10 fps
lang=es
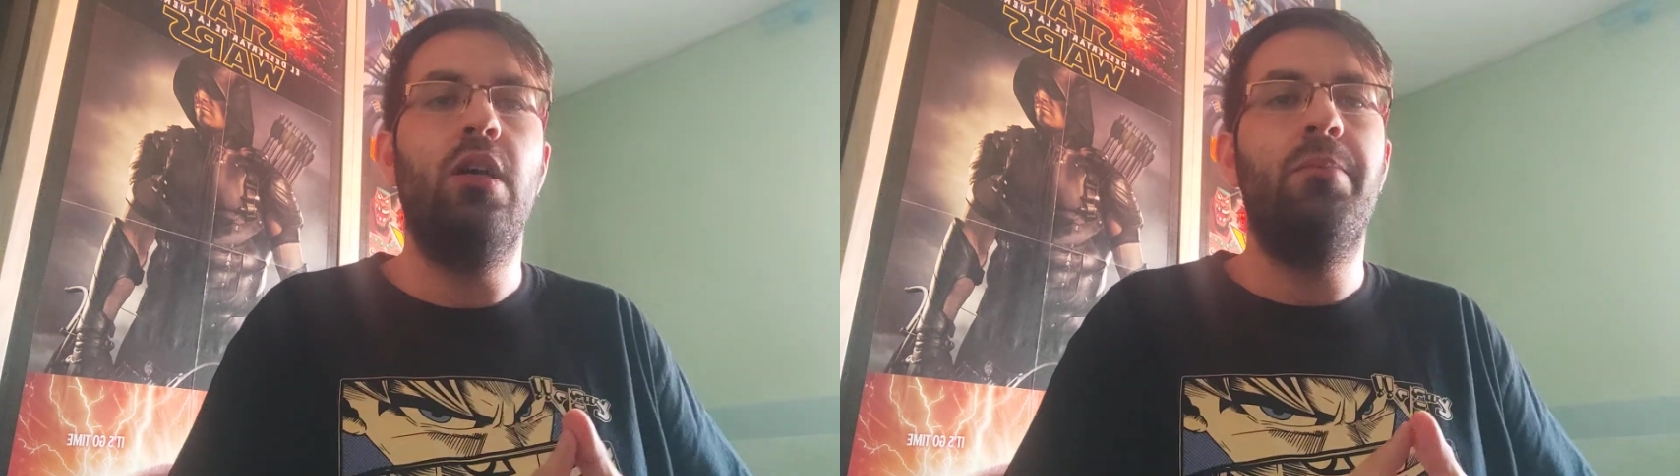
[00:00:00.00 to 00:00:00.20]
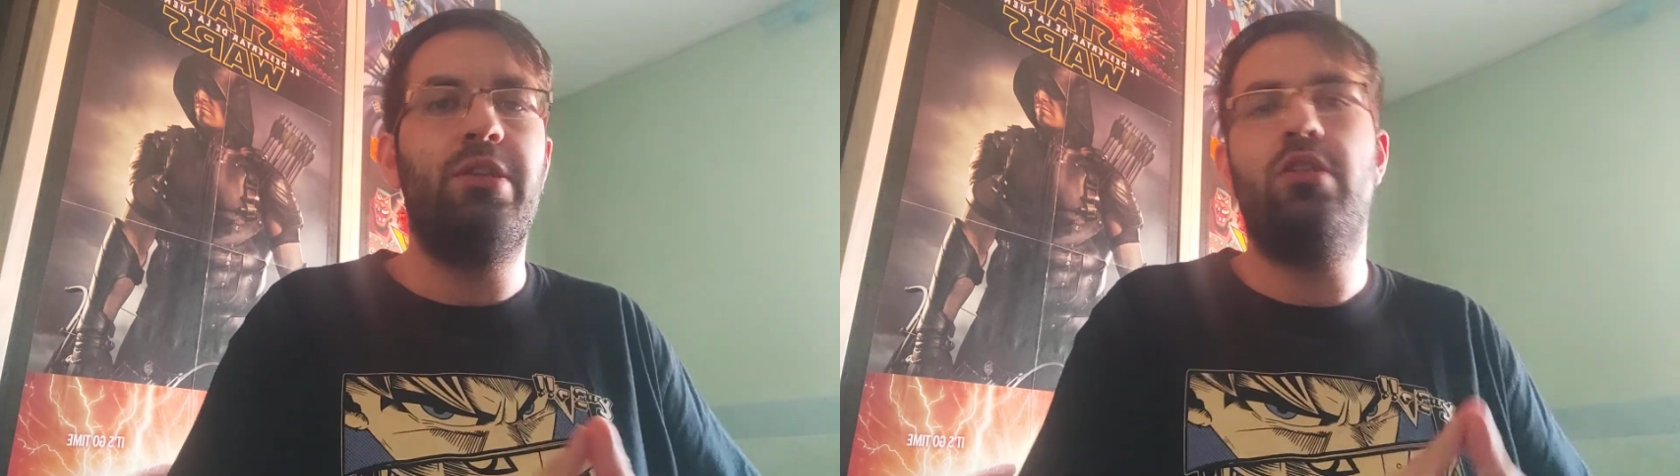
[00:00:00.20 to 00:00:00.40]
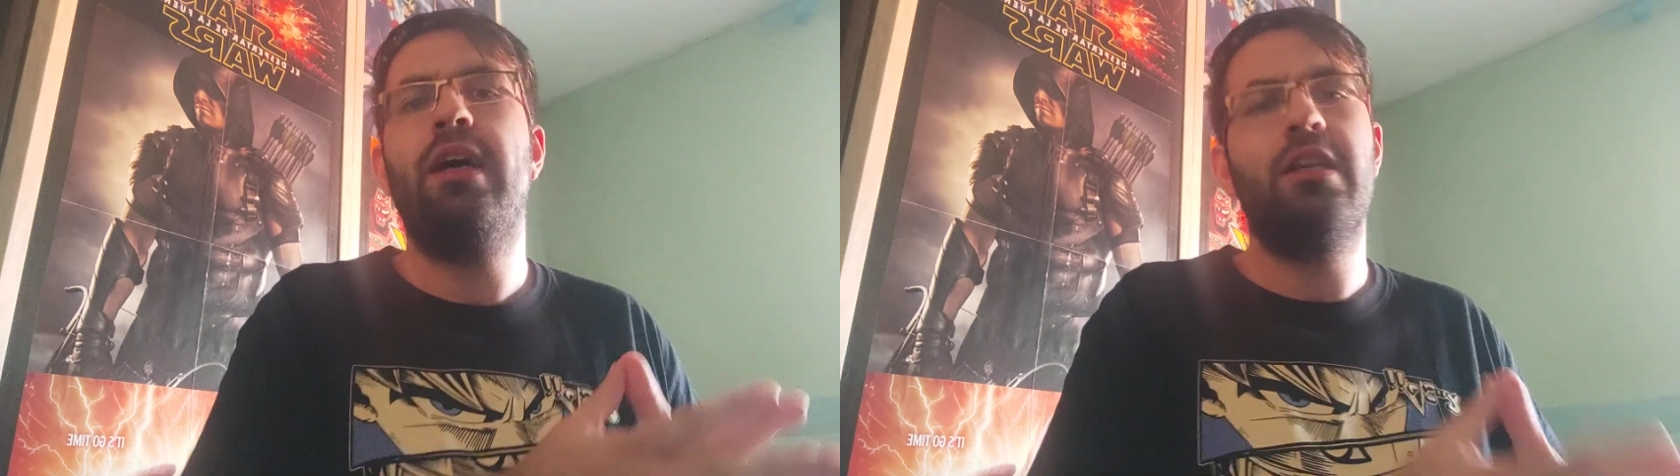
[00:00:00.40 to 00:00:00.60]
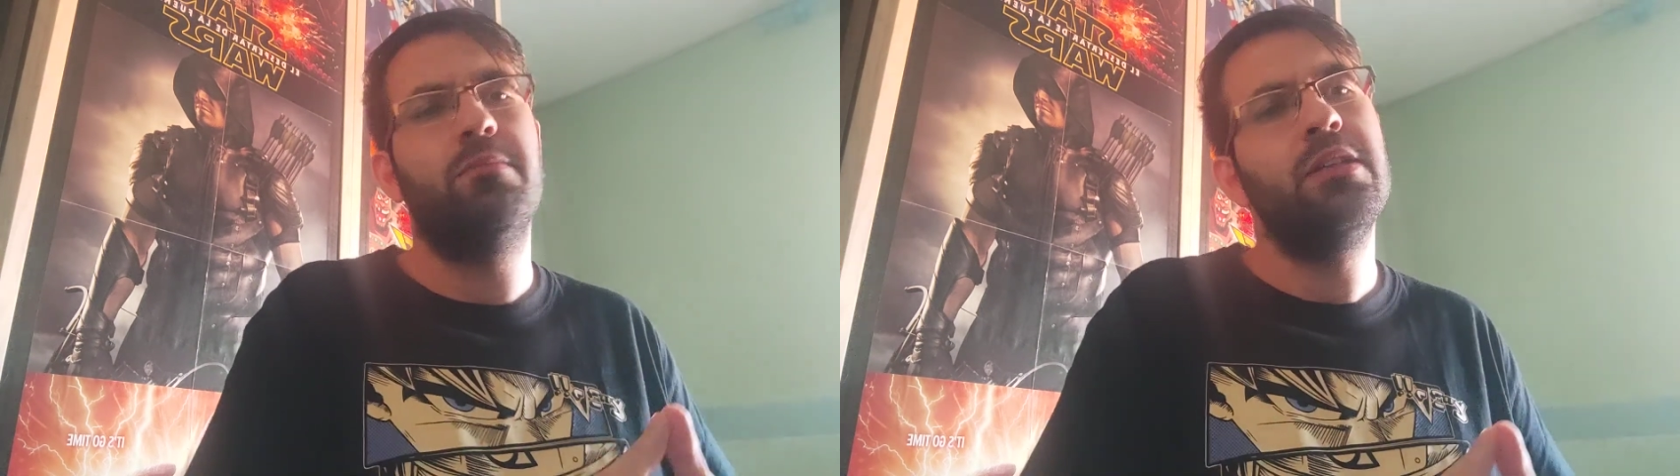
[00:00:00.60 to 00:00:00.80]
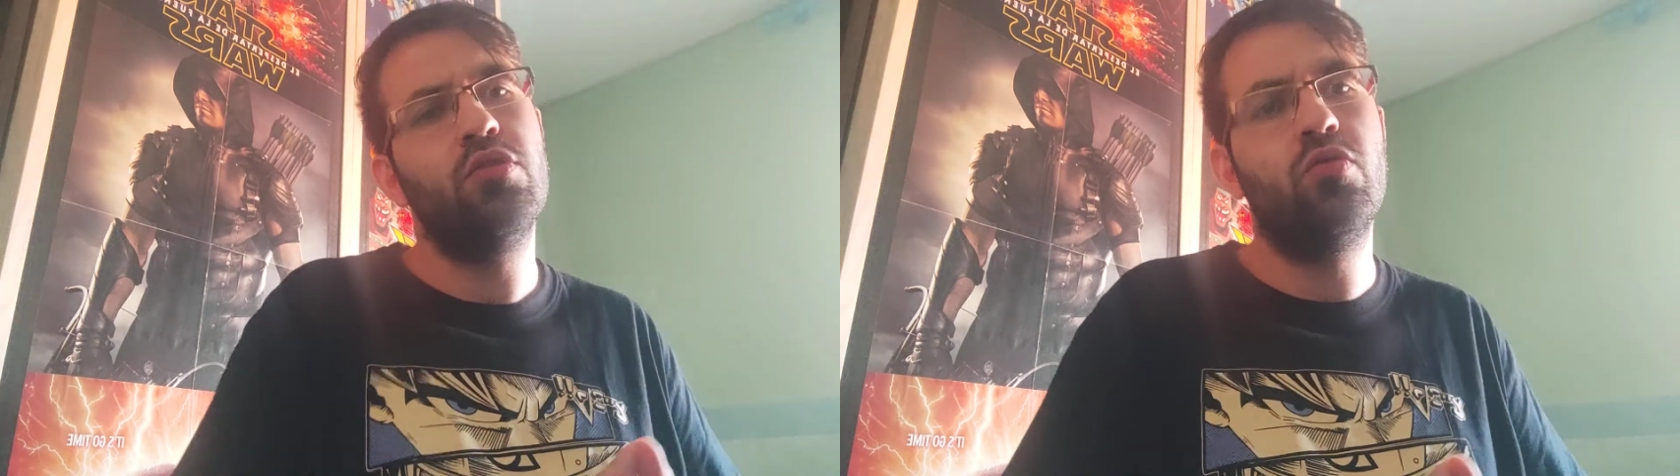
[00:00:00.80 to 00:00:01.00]
personajes
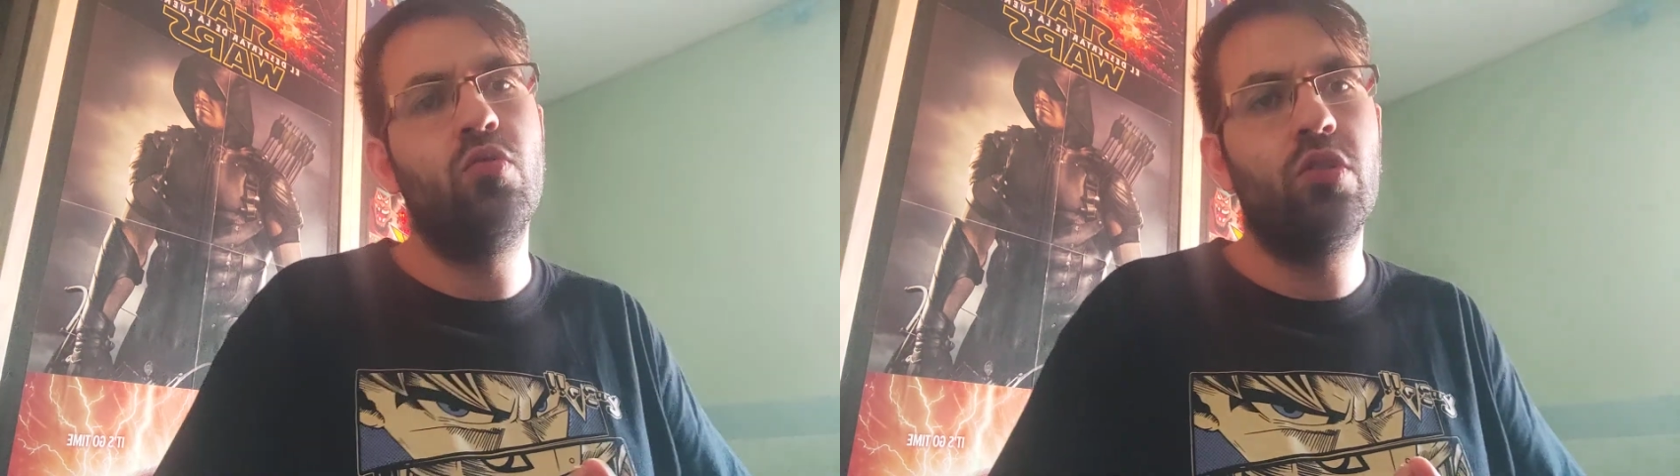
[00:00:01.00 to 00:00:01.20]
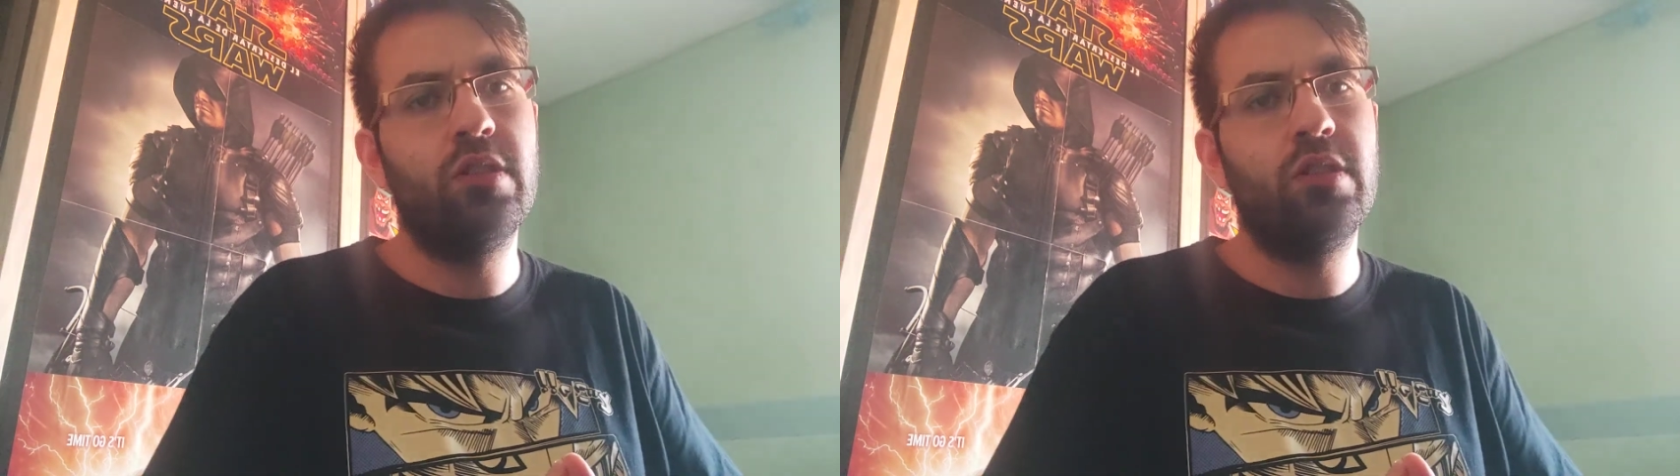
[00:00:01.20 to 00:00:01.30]
más oscuros